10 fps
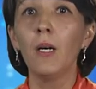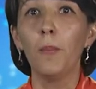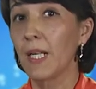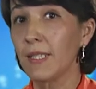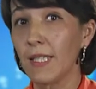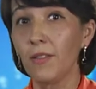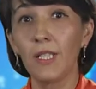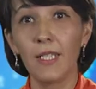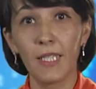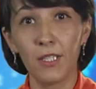
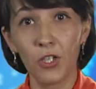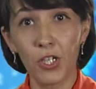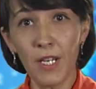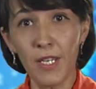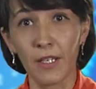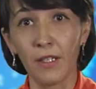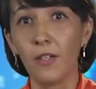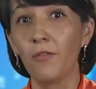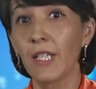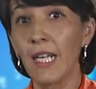Процентное содержание
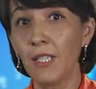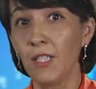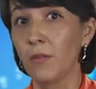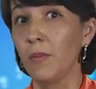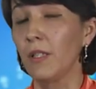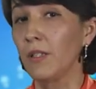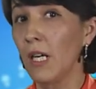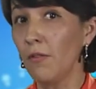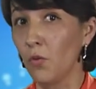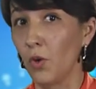в организме
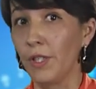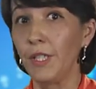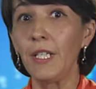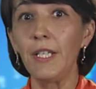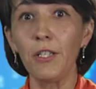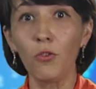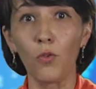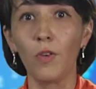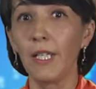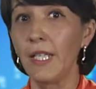того или
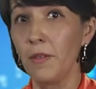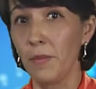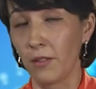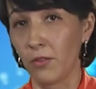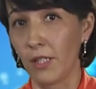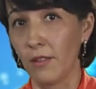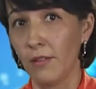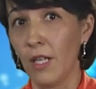иного элемента –